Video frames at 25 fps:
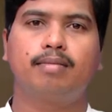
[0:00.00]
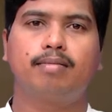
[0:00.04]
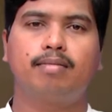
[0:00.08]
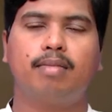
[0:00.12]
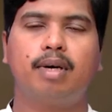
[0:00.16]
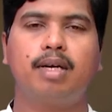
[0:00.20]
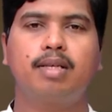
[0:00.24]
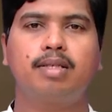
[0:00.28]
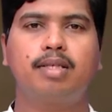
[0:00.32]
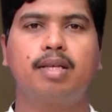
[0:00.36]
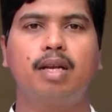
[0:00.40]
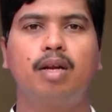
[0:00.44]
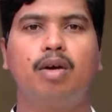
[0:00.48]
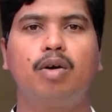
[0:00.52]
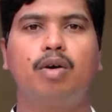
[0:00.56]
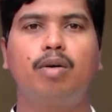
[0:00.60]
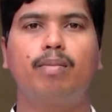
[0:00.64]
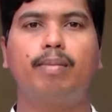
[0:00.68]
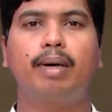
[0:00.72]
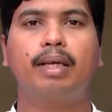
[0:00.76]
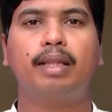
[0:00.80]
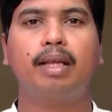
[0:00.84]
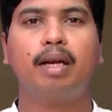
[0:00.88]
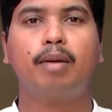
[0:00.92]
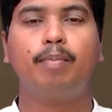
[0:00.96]
మనసులో
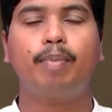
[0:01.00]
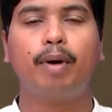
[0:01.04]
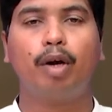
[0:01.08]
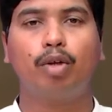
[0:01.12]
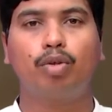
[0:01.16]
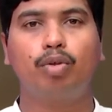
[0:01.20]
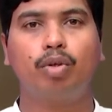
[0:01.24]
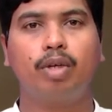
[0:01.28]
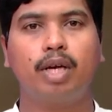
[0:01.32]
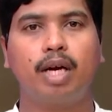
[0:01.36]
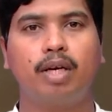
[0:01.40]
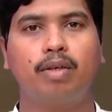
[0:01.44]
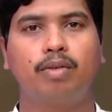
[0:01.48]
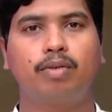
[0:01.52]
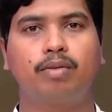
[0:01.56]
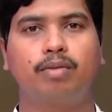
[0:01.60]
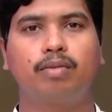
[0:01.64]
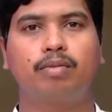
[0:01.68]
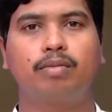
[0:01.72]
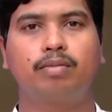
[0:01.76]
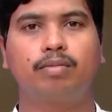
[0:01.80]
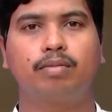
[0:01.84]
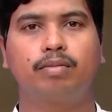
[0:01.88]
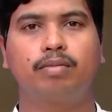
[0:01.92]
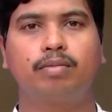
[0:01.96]
మదన పడుతున్నాడు
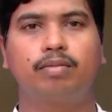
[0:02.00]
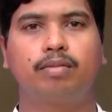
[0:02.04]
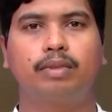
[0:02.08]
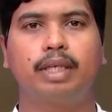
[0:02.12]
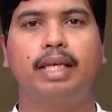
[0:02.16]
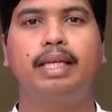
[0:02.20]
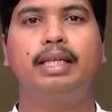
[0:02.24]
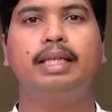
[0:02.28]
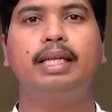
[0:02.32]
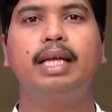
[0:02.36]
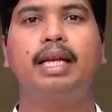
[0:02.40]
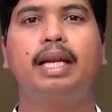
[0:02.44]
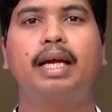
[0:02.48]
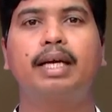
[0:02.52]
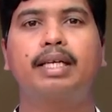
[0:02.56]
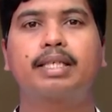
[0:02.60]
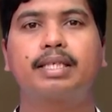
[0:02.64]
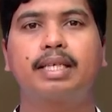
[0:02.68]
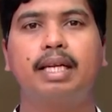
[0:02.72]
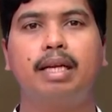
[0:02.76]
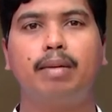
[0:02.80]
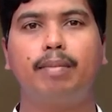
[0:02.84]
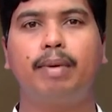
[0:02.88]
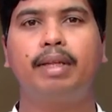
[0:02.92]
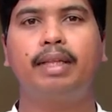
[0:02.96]
ఇన్ని
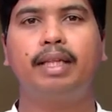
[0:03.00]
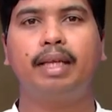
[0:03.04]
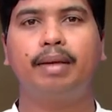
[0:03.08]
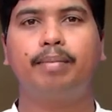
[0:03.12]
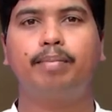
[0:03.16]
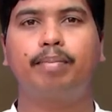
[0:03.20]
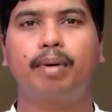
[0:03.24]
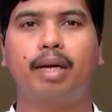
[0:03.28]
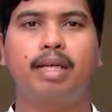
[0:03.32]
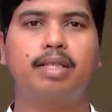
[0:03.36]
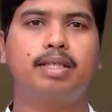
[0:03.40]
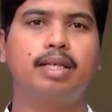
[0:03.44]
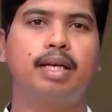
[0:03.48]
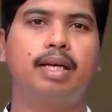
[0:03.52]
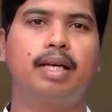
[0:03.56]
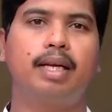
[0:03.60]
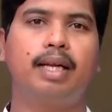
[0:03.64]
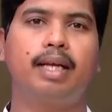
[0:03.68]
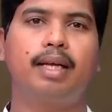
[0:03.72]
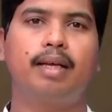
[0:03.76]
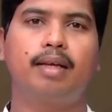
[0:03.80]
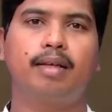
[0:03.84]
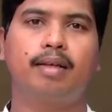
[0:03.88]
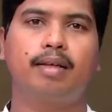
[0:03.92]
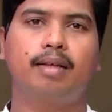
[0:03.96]
లక్షల మంది ప్రజల్ని